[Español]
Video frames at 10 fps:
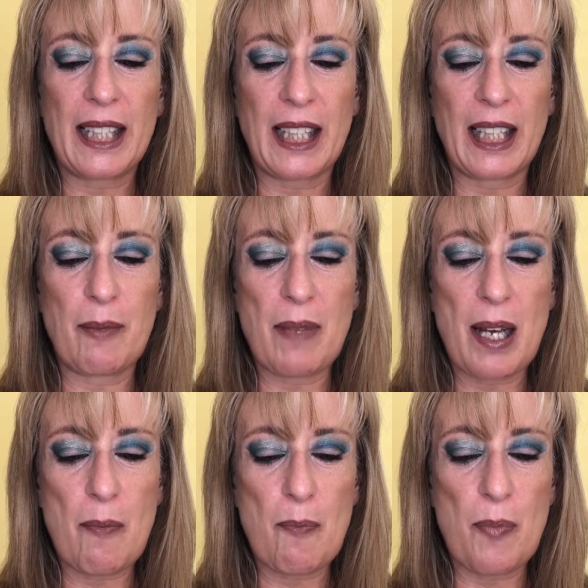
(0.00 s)
la
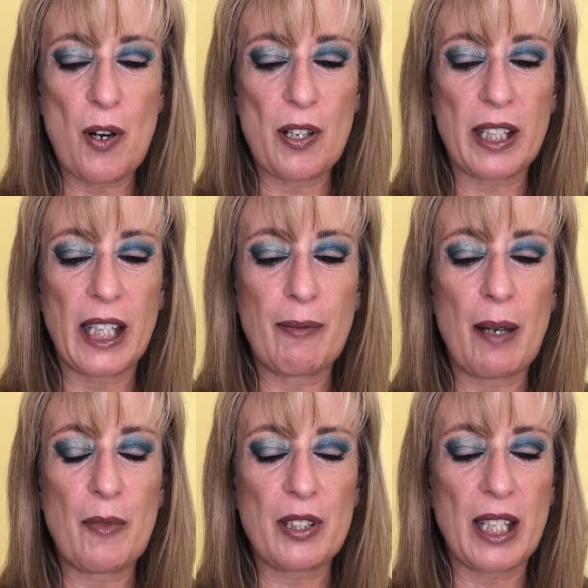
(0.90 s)
diadema porque
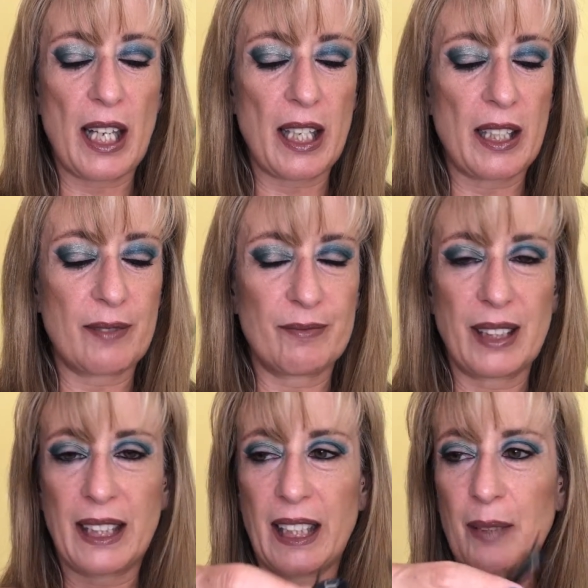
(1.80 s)
vamos a ir...
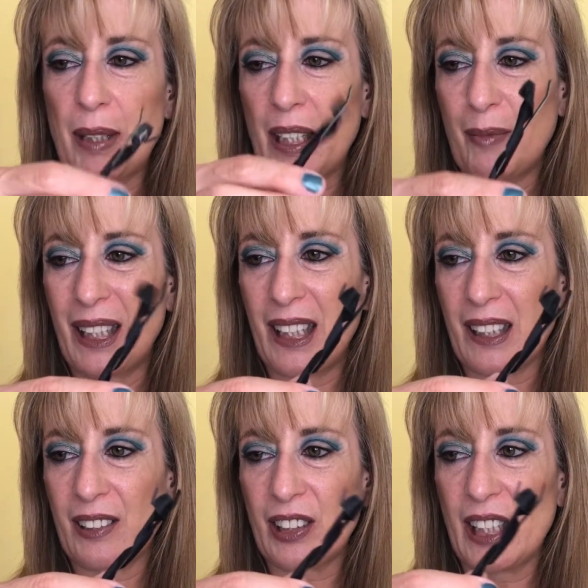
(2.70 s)
La diadema que
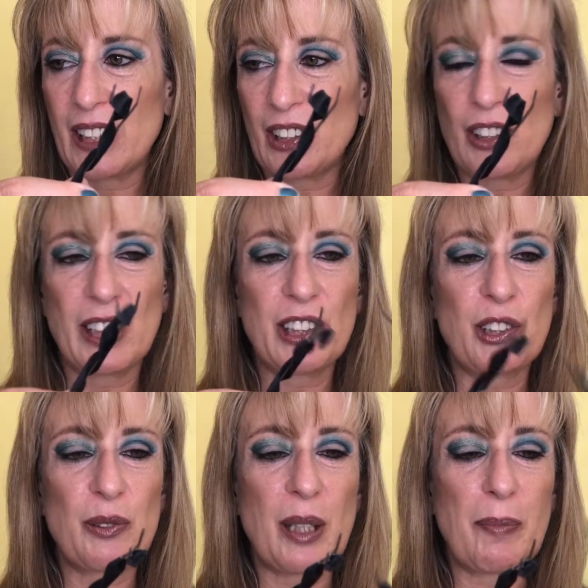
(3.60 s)
mirar, o sea, esto, esto
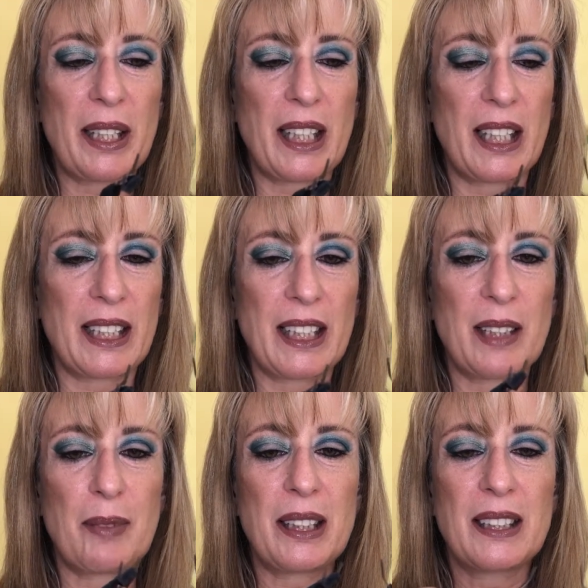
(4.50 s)
es una pena, la
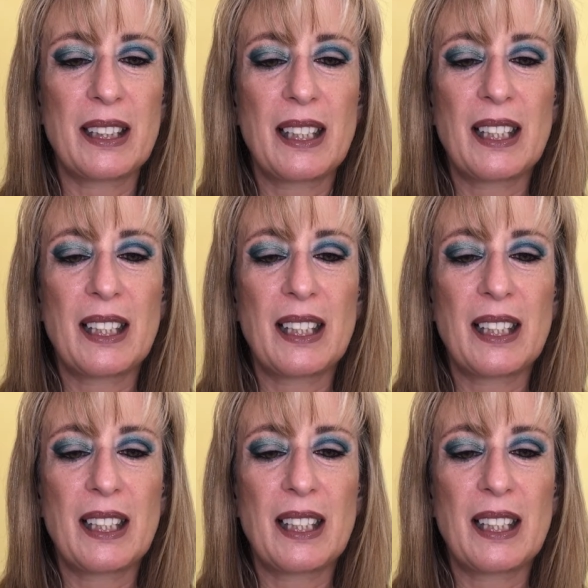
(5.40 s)
diadema...